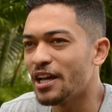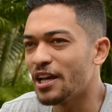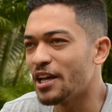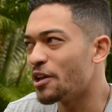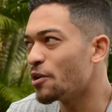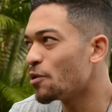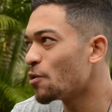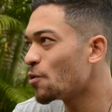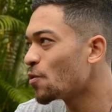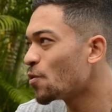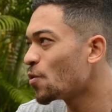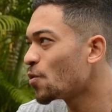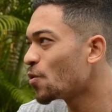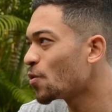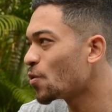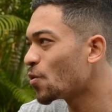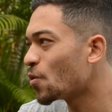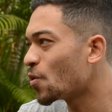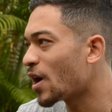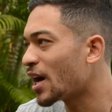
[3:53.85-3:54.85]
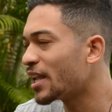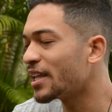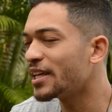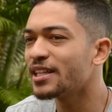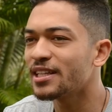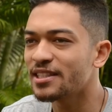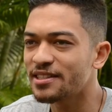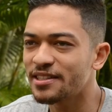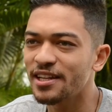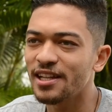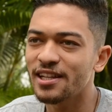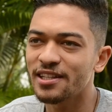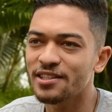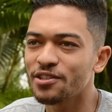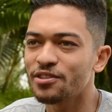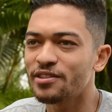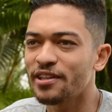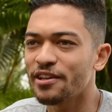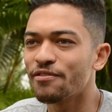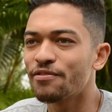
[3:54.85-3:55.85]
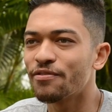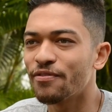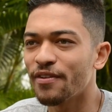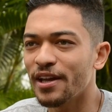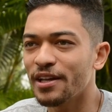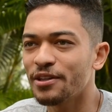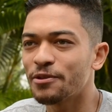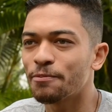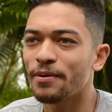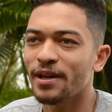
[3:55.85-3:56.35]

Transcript: Eu, além das trilhas que eu tenho feito,